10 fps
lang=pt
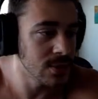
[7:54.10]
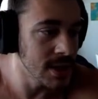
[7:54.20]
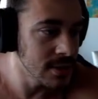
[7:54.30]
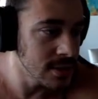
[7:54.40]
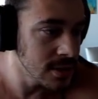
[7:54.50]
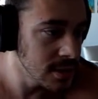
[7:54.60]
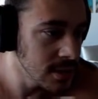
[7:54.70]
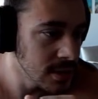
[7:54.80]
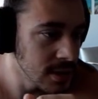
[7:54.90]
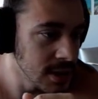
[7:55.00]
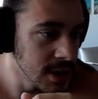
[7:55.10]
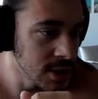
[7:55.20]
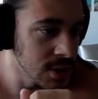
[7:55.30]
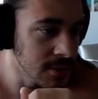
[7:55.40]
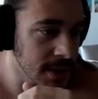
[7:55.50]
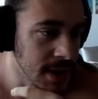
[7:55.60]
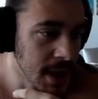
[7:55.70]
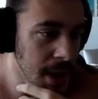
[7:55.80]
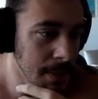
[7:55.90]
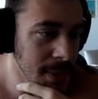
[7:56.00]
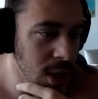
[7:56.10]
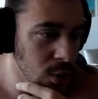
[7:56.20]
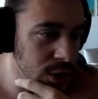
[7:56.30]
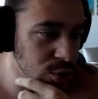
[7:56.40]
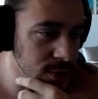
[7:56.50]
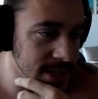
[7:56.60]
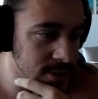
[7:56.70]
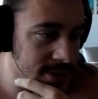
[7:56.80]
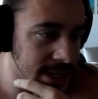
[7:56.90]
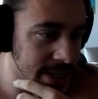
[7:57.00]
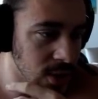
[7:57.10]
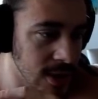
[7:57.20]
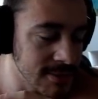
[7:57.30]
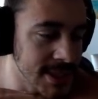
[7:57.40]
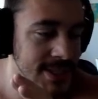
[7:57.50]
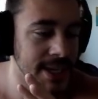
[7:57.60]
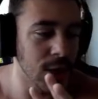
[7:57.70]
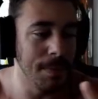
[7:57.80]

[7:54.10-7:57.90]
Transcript: quanto? Deixa eu ver. 1.200 aqui com 900 aqui, eu